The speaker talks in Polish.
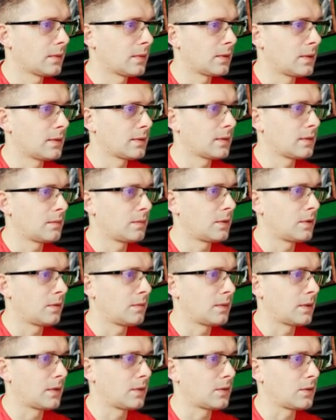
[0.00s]
też sobie
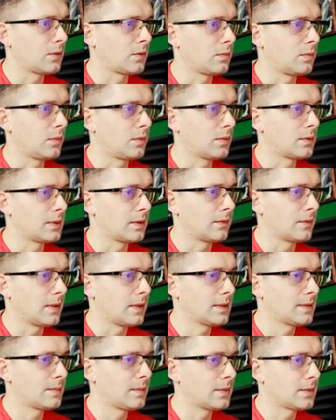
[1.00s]
ją jakoś obrócę w
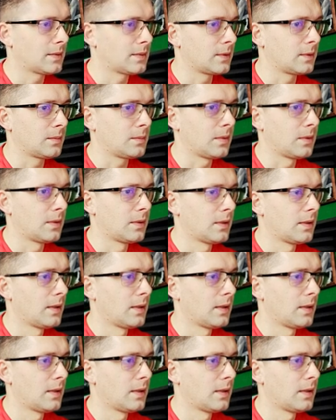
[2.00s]
ten sposób